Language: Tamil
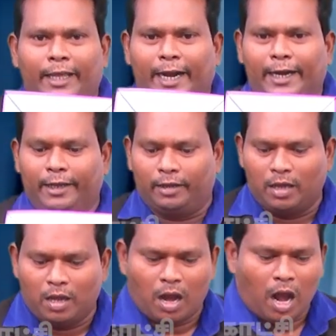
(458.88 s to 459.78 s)
இரண்டு
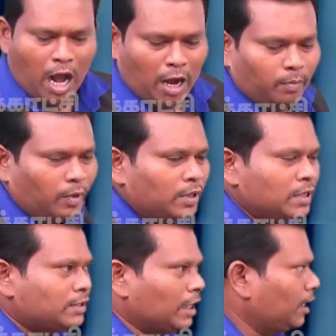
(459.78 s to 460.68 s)
ஆம்
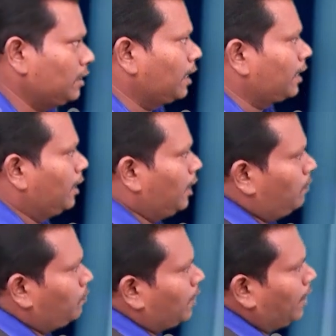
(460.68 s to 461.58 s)
சதுரத்திற்கு
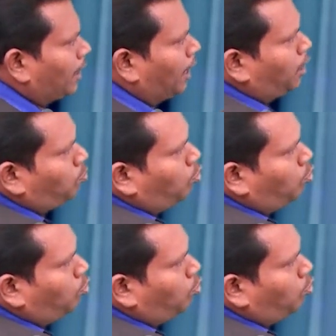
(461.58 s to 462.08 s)
இரண்டு